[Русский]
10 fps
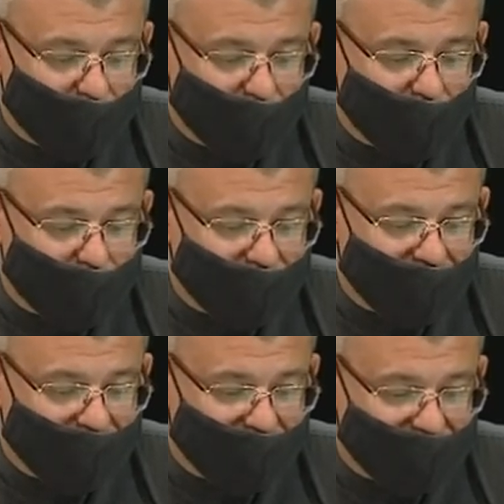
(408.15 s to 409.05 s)
то
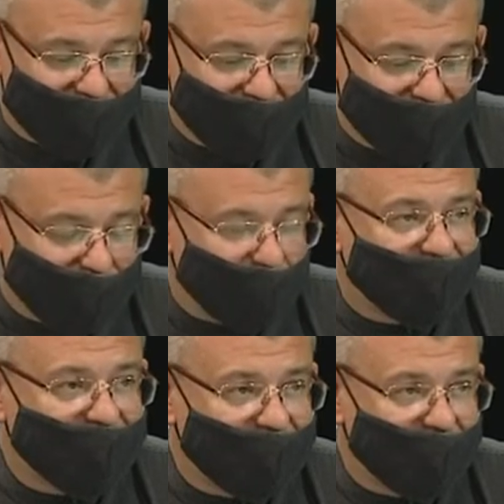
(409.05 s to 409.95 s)
это, естественно,
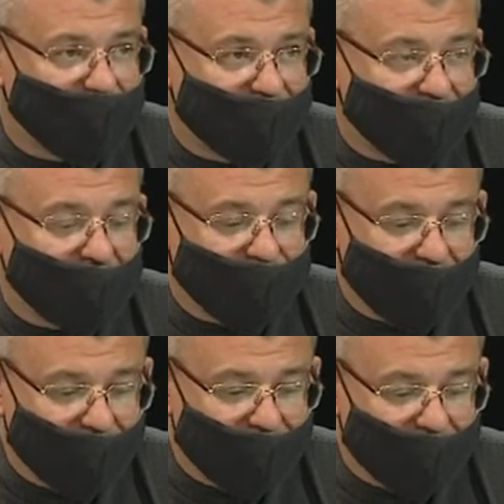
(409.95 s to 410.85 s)
Управление по делам
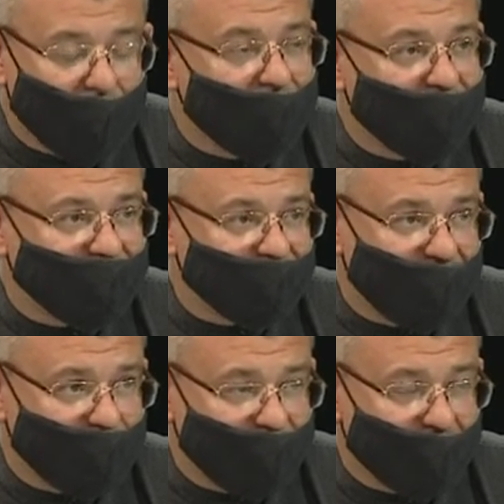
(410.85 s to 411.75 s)
религии,
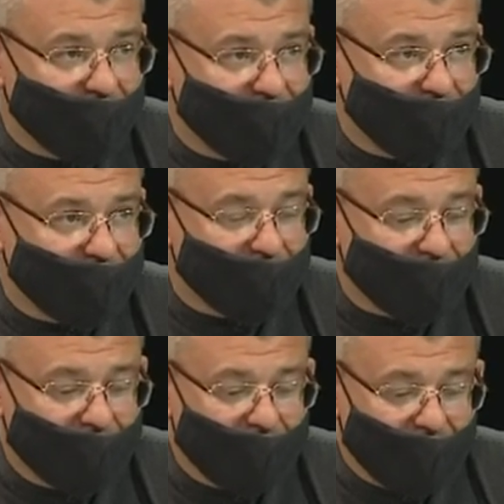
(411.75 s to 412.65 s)
Гоголевская библиотека,